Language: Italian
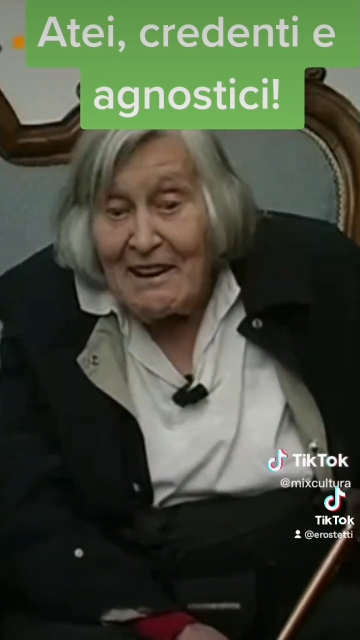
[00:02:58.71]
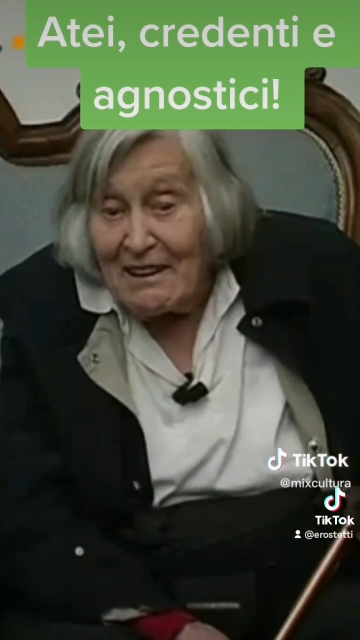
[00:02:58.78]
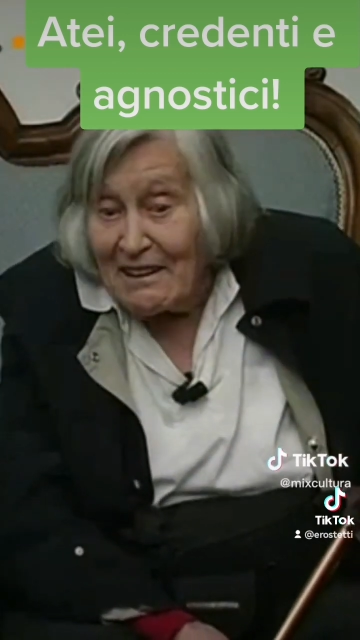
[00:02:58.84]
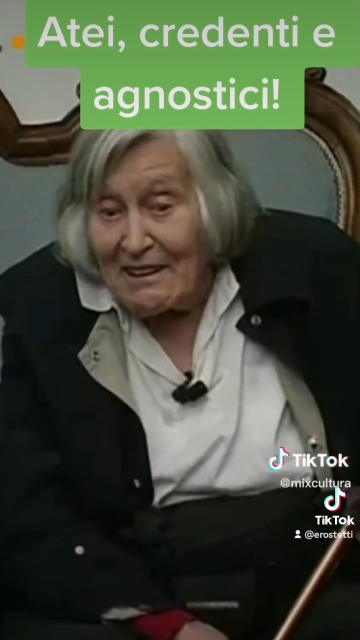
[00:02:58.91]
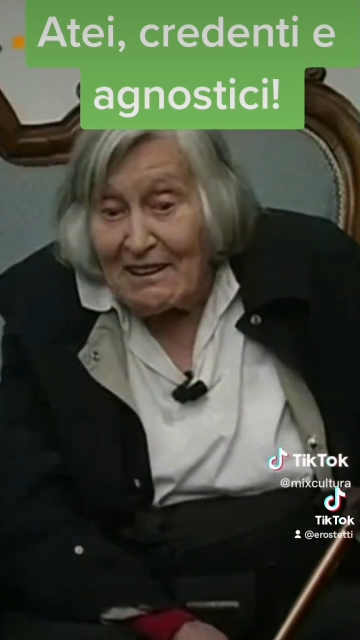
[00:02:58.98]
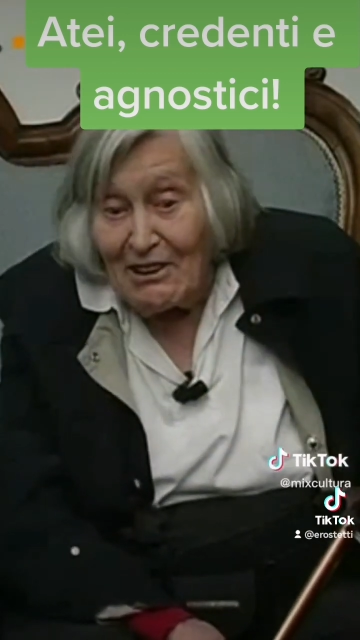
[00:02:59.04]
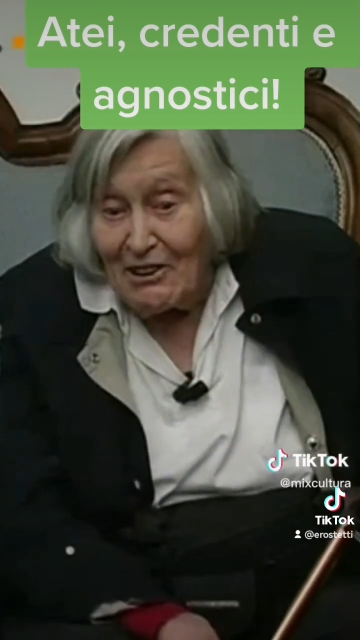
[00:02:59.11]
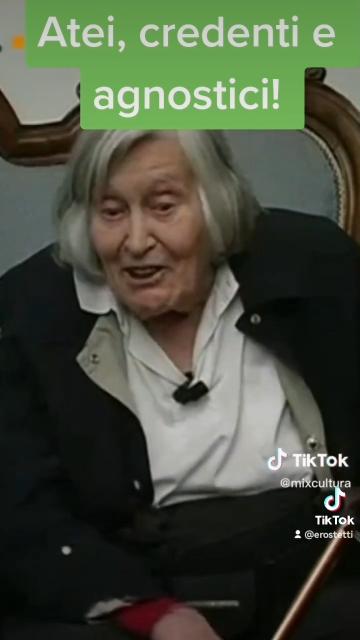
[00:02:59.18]

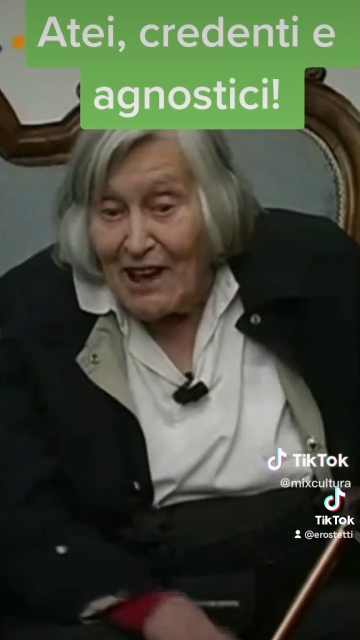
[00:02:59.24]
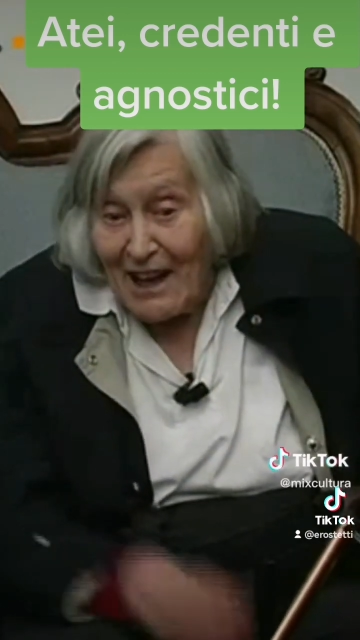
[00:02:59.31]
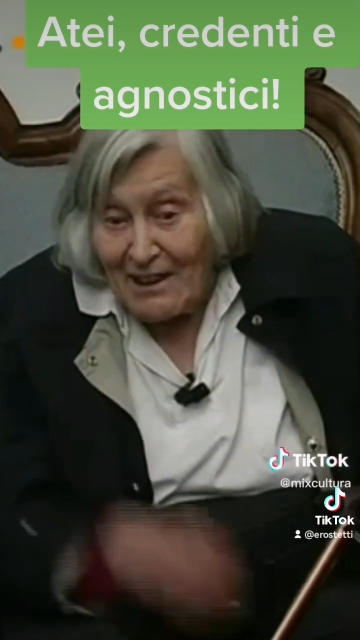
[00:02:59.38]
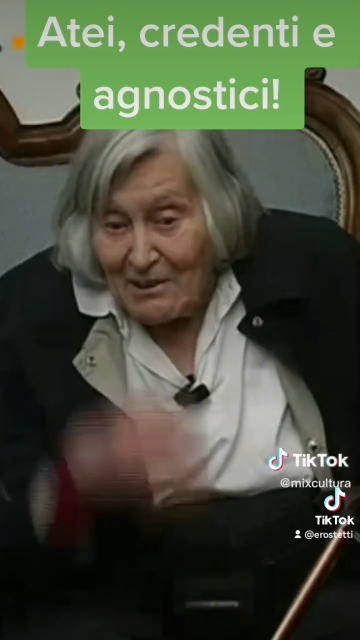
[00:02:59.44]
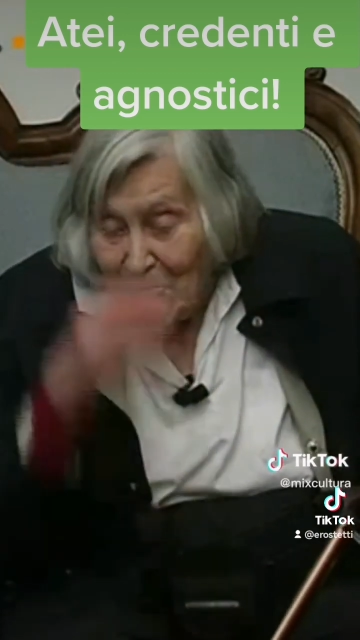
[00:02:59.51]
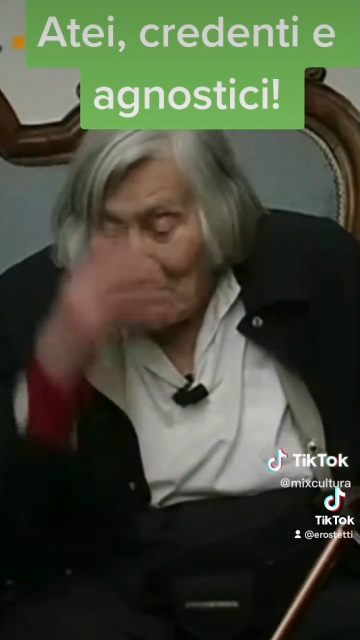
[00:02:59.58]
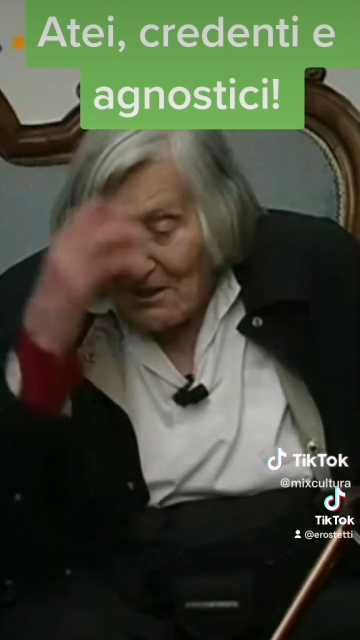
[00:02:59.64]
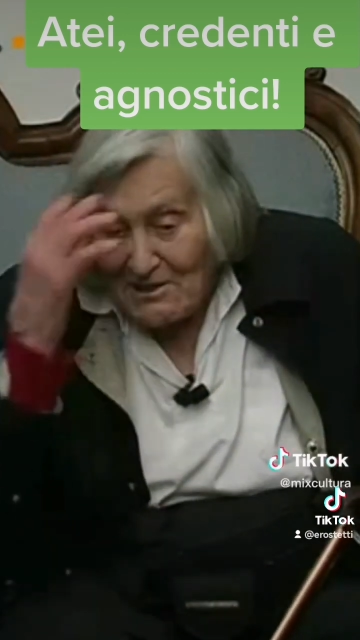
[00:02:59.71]
credo
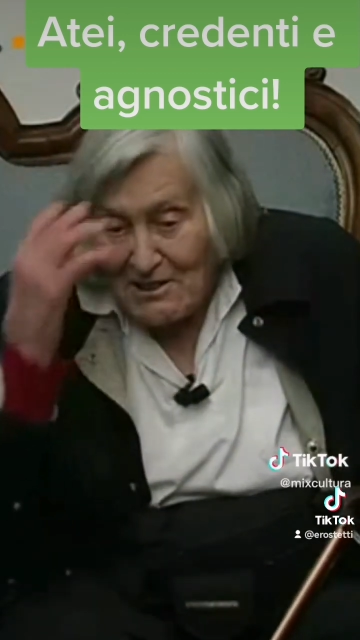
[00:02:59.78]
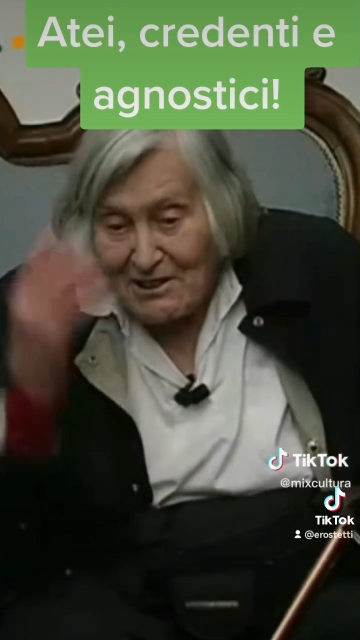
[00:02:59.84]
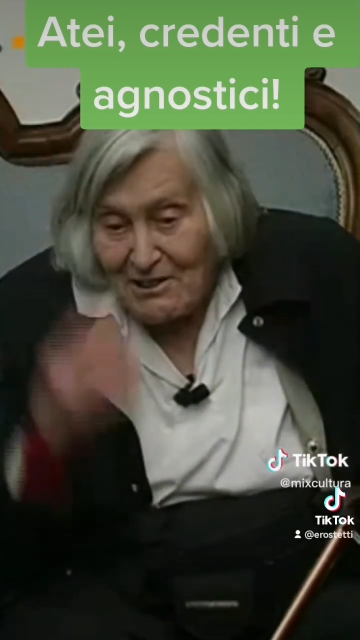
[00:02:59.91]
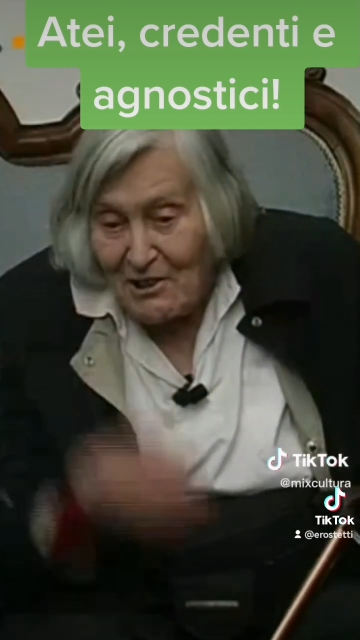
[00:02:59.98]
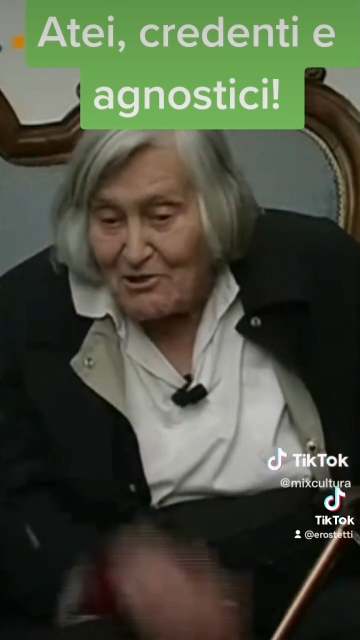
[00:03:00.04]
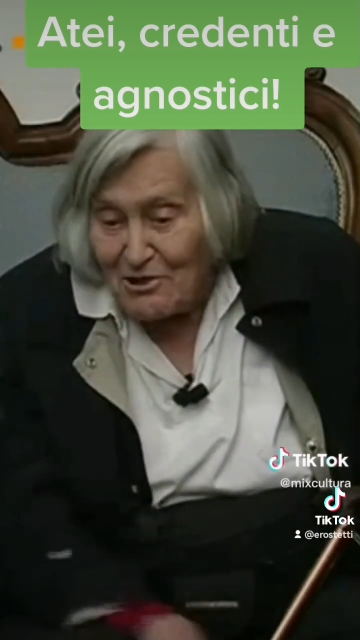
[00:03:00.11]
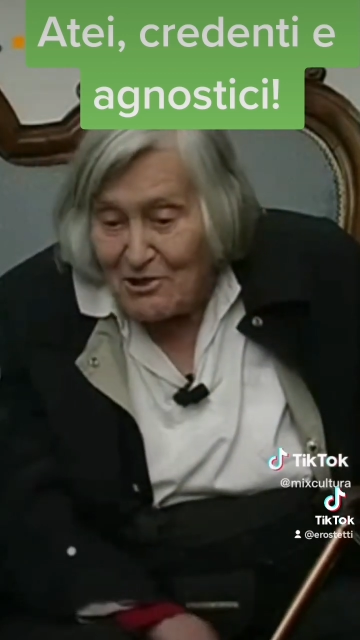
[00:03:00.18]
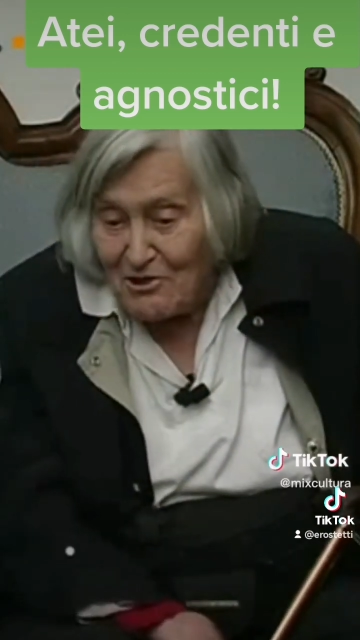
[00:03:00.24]
l'anima sia il nostro